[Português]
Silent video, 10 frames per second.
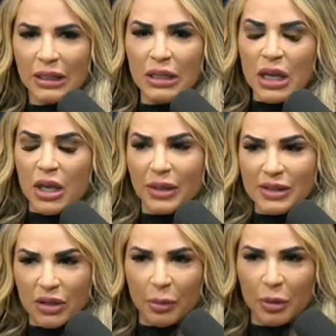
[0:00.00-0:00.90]
tá. Eu
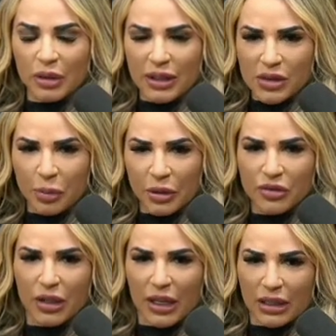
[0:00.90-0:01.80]
assinei uma procuração para um
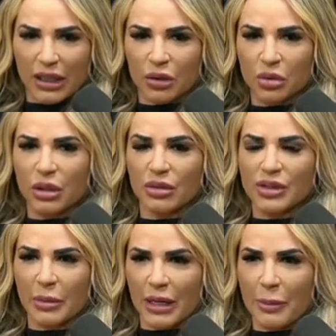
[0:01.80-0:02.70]
advogado lá no
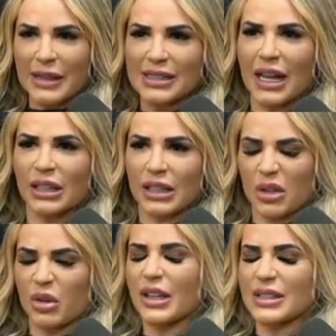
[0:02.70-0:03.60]
Rio semana passada.
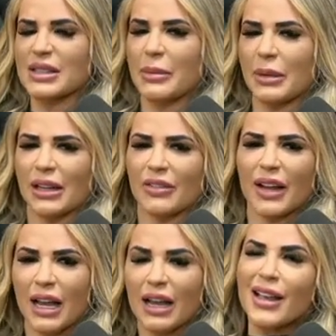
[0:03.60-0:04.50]
Creio eu que essa semana ele
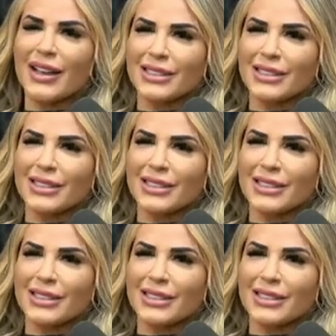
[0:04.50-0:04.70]
vai lá.